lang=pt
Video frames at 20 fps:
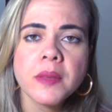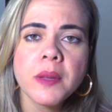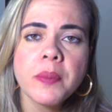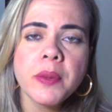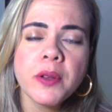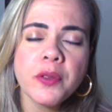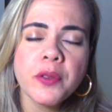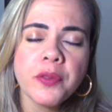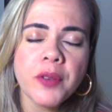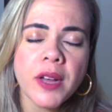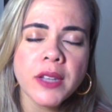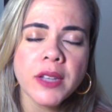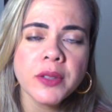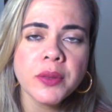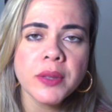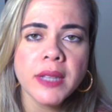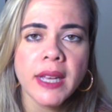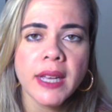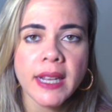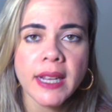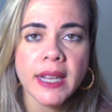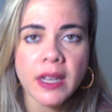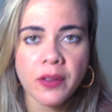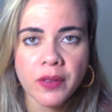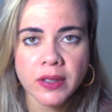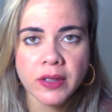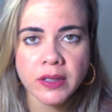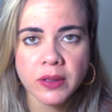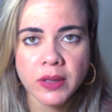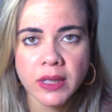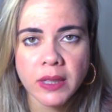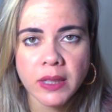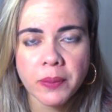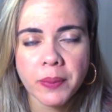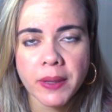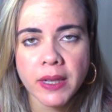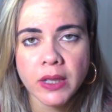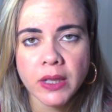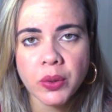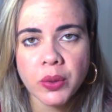pelo fato da elevação da
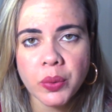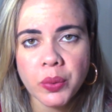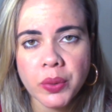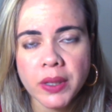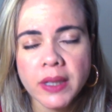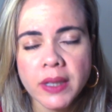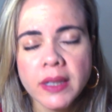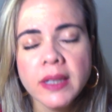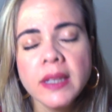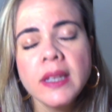temperatura,